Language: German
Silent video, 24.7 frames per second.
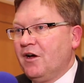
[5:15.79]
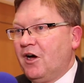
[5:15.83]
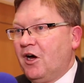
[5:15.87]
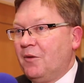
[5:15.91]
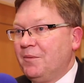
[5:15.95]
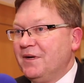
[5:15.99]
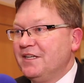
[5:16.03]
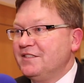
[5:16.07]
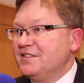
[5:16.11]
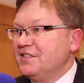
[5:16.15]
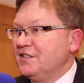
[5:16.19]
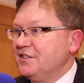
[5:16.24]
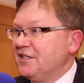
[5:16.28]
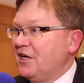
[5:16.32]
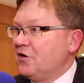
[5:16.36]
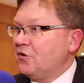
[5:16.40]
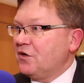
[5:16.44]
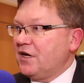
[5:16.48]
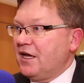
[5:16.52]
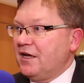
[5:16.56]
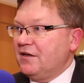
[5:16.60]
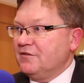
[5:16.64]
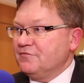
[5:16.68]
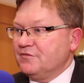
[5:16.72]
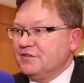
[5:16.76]
Aber es sind
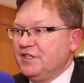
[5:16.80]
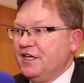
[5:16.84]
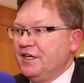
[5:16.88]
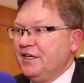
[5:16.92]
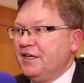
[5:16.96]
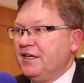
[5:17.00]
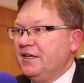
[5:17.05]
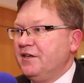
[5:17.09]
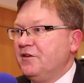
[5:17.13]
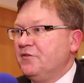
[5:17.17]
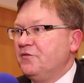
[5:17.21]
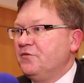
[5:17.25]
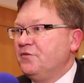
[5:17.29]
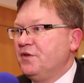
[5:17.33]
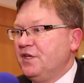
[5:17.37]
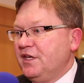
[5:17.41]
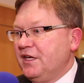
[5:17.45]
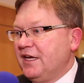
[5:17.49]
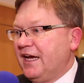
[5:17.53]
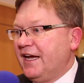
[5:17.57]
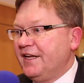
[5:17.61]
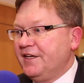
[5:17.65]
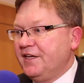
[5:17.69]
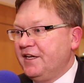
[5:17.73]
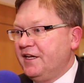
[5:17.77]
auch Dinge
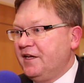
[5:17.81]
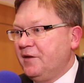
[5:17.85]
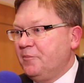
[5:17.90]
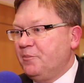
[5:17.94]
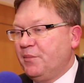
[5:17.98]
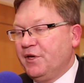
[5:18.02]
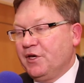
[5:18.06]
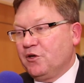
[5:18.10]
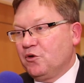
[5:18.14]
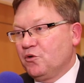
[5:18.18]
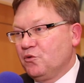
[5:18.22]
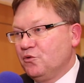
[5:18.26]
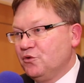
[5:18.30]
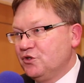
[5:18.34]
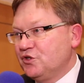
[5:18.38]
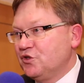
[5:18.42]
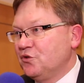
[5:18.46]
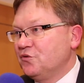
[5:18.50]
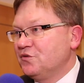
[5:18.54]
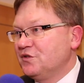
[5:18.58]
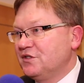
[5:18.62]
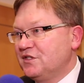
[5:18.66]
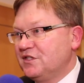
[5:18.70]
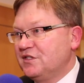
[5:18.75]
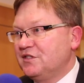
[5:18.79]
wie eine
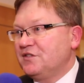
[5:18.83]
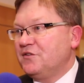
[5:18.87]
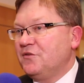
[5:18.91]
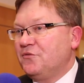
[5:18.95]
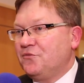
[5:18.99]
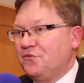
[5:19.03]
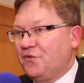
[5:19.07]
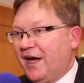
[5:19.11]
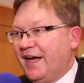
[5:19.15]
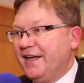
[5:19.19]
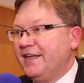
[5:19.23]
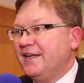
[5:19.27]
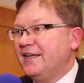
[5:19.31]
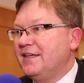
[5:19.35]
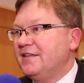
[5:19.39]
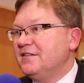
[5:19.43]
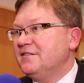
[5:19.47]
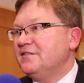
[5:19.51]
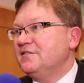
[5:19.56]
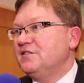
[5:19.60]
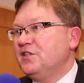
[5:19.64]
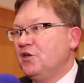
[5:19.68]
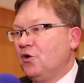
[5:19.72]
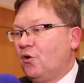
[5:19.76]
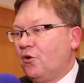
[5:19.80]

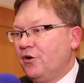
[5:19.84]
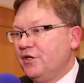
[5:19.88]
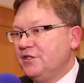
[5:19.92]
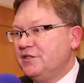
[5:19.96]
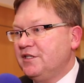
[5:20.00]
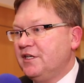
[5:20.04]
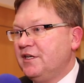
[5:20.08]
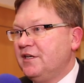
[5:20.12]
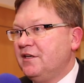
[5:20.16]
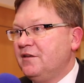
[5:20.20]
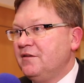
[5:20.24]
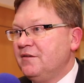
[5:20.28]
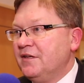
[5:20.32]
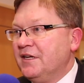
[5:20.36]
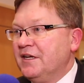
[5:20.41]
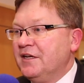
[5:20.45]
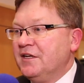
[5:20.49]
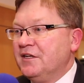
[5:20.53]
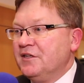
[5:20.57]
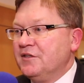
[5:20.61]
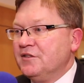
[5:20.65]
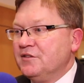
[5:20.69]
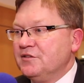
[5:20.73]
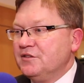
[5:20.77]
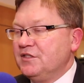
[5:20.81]
Begrüßungsfeier, die heute
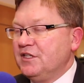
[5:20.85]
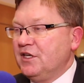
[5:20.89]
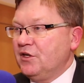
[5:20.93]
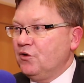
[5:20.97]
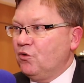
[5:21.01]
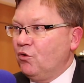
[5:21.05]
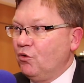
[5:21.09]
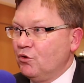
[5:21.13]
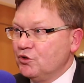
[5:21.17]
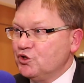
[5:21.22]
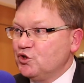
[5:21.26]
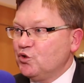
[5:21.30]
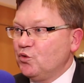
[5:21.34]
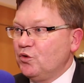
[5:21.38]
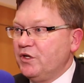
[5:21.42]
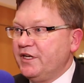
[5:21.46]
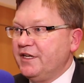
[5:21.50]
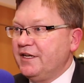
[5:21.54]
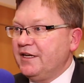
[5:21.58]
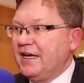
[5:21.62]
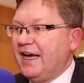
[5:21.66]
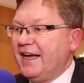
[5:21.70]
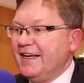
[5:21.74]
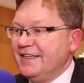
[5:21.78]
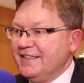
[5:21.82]
die
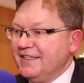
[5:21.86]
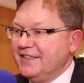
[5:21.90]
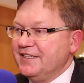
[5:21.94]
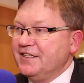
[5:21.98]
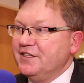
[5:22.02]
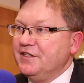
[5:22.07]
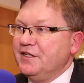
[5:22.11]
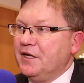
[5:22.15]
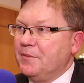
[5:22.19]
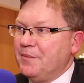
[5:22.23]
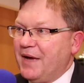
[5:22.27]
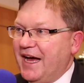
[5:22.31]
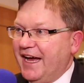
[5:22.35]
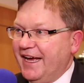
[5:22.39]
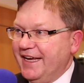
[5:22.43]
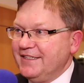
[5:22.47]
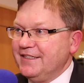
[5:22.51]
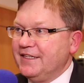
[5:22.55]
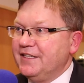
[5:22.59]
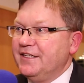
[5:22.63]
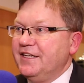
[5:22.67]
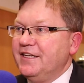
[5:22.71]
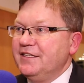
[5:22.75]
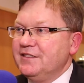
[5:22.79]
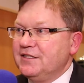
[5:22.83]
Hochschule eigentlich in ihrem
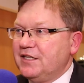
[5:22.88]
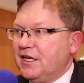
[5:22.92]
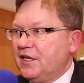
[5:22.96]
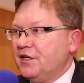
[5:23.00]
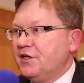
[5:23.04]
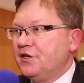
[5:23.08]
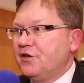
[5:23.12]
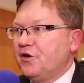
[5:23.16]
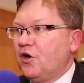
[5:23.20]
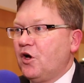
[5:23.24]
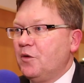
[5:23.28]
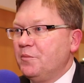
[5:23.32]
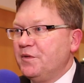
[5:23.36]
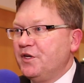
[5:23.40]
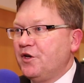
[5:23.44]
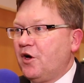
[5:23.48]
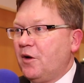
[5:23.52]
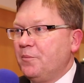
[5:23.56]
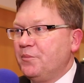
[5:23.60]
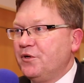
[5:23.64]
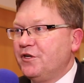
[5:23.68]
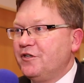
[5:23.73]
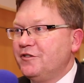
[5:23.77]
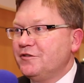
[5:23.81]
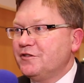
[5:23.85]
eigenen internen Rahmen
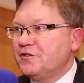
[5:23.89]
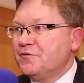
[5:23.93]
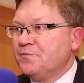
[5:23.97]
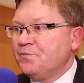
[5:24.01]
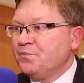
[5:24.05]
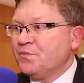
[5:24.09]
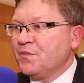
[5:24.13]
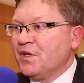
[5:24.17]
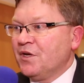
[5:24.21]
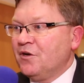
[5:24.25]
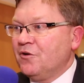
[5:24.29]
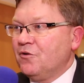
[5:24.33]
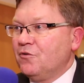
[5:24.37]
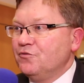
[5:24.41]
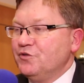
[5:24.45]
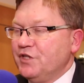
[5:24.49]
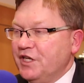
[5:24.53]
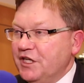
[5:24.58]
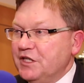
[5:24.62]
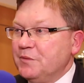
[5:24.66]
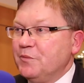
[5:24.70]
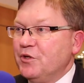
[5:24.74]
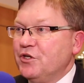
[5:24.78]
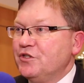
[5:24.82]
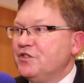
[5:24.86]
abhält. Und
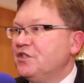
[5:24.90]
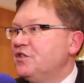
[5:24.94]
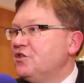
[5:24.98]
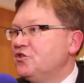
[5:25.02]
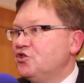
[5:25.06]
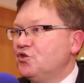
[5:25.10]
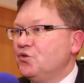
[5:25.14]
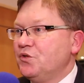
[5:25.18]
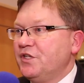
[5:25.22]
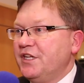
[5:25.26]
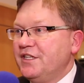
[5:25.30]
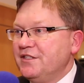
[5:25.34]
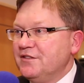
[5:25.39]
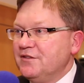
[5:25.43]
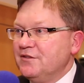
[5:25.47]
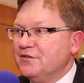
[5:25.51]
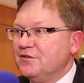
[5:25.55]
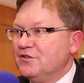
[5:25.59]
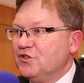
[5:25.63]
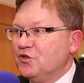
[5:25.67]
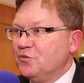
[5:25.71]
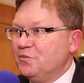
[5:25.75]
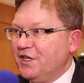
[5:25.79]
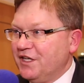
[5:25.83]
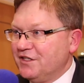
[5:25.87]
ich möchte die
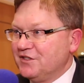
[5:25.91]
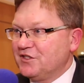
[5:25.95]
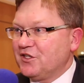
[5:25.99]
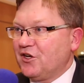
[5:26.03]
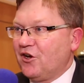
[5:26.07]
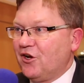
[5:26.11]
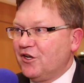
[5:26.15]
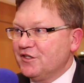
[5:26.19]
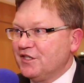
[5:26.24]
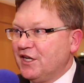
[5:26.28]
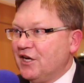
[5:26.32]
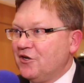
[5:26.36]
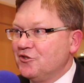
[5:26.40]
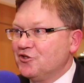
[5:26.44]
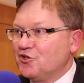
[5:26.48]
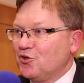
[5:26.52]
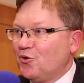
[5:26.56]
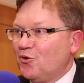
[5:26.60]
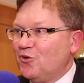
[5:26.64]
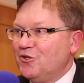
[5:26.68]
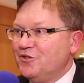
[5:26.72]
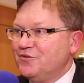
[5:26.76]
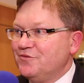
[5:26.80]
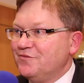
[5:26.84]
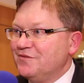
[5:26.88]
Studenten zu mir ins Rathaus
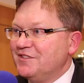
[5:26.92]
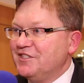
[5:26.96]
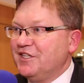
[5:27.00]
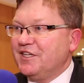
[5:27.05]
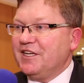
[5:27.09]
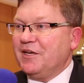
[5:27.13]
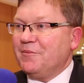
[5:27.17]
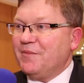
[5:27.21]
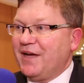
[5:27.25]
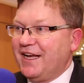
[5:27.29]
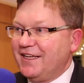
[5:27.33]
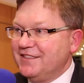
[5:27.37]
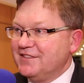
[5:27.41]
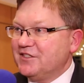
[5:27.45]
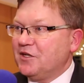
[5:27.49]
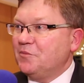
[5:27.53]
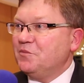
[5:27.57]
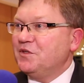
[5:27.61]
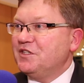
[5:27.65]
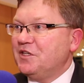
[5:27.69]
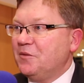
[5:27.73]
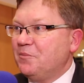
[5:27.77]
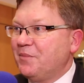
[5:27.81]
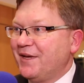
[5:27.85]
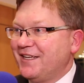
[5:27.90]
holen, sie gemeinsam
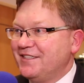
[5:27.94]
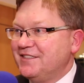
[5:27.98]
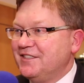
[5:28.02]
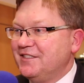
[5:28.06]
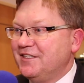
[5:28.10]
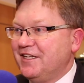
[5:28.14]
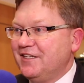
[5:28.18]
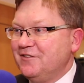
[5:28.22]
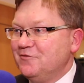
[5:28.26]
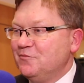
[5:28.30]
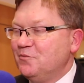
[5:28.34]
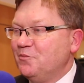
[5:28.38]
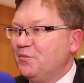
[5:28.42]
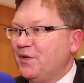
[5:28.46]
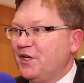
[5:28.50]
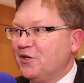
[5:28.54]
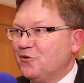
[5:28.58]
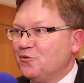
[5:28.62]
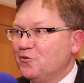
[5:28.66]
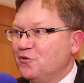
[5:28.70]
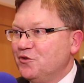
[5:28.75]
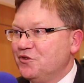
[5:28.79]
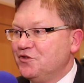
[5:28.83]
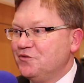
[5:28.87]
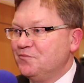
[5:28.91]
mit dem Präsidenten
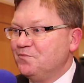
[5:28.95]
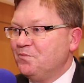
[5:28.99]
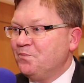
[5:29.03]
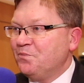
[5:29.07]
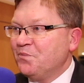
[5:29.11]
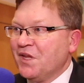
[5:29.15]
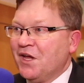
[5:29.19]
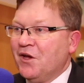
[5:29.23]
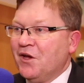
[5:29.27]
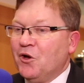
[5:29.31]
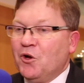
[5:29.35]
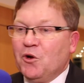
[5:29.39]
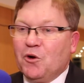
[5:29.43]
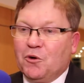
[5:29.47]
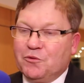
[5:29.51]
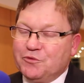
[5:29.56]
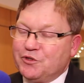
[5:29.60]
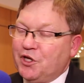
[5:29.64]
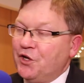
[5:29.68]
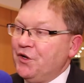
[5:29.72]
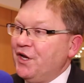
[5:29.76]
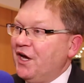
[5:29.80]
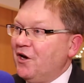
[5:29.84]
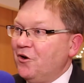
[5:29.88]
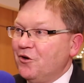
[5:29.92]
begrüßen
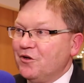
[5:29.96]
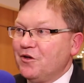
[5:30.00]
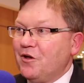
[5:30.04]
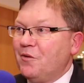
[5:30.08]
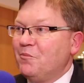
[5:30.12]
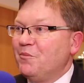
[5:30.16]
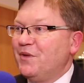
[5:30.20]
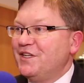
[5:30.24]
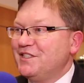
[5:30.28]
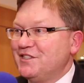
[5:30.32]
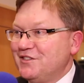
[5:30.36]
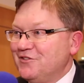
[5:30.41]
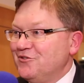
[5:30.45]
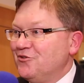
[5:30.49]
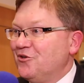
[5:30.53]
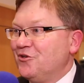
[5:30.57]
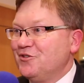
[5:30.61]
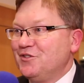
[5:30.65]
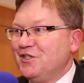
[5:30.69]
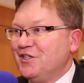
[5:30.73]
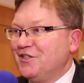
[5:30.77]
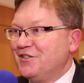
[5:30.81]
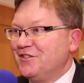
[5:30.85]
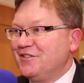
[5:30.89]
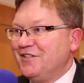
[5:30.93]
und dann auch am besten noch
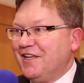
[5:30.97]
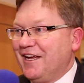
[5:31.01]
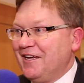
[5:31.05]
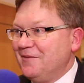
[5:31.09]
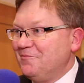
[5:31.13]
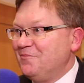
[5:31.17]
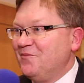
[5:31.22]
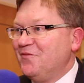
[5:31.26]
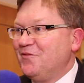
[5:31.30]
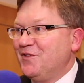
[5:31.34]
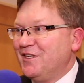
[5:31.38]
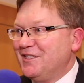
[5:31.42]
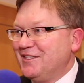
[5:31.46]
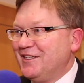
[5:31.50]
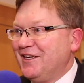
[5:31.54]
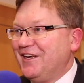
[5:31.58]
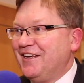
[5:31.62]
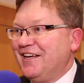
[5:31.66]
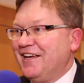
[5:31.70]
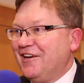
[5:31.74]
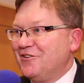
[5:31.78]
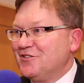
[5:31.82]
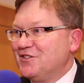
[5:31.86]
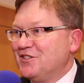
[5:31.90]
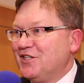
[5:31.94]
die
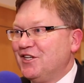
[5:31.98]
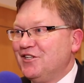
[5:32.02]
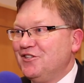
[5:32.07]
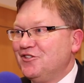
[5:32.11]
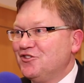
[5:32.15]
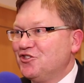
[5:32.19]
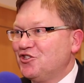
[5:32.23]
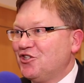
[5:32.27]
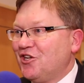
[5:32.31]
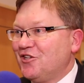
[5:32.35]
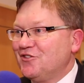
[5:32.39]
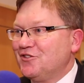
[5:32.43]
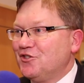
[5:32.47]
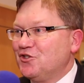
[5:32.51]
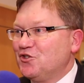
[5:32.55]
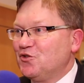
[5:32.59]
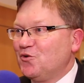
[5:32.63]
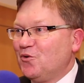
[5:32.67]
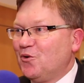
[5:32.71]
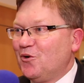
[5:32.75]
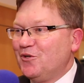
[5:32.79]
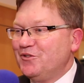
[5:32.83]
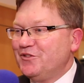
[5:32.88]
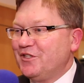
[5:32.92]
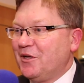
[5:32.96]
Kneipenwirte aus der Innenstadt
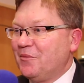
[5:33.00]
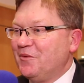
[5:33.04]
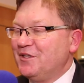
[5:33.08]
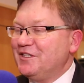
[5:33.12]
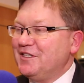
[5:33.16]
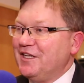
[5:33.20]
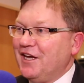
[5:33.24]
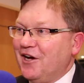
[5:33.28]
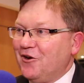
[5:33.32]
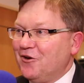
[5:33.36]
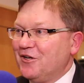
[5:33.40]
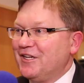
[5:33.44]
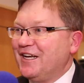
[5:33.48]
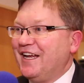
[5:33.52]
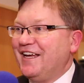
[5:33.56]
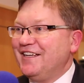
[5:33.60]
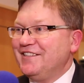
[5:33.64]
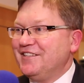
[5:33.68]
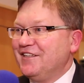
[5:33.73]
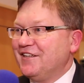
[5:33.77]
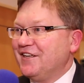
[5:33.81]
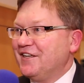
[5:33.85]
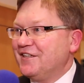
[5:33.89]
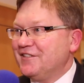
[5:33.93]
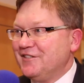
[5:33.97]
dazu holen, damit die auch
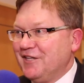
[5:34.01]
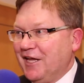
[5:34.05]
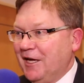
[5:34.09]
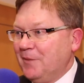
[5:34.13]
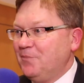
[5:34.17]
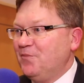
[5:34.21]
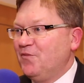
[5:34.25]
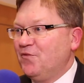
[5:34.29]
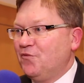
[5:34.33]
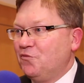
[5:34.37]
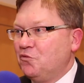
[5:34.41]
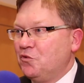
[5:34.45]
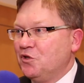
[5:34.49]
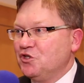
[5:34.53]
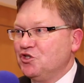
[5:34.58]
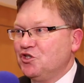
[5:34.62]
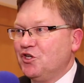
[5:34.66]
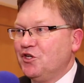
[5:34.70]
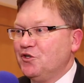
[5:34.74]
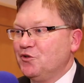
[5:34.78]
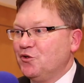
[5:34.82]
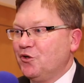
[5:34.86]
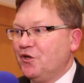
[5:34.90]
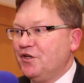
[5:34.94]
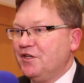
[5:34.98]
gleich ihre Kneipen
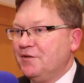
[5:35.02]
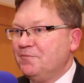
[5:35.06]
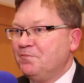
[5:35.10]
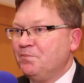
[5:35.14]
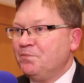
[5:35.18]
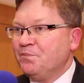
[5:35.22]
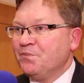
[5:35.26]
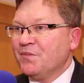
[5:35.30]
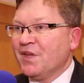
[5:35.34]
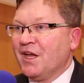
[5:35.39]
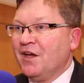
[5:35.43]
vorstellen können.